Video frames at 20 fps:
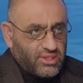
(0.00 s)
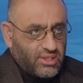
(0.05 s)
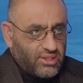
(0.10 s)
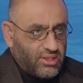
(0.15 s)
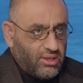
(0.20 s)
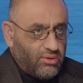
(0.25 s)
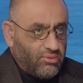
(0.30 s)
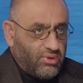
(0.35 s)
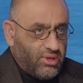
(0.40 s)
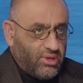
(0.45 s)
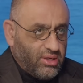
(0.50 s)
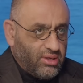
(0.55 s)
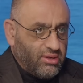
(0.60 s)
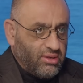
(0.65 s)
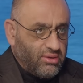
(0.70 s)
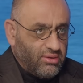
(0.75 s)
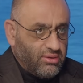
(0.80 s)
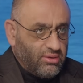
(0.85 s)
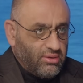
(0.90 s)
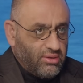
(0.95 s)
دولة
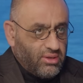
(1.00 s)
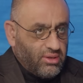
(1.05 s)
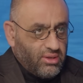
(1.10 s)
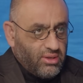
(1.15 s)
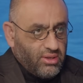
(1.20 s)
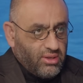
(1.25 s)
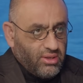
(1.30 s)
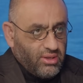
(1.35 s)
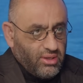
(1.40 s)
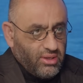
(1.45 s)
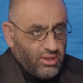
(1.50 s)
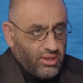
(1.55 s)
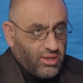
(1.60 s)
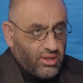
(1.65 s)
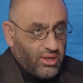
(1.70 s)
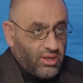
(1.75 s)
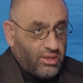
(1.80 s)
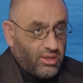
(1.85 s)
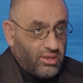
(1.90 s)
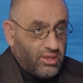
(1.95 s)

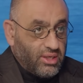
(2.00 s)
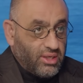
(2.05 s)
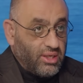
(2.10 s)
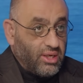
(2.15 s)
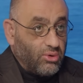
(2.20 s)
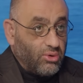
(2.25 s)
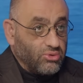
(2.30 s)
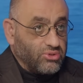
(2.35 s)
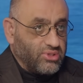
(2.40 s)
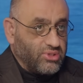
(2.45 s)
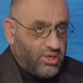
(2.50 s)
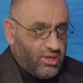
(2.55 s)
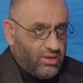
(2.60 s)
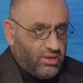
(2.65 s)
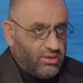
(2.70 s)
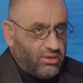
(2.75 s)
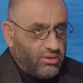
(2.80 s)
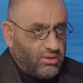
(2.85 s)
إيران هي أسرة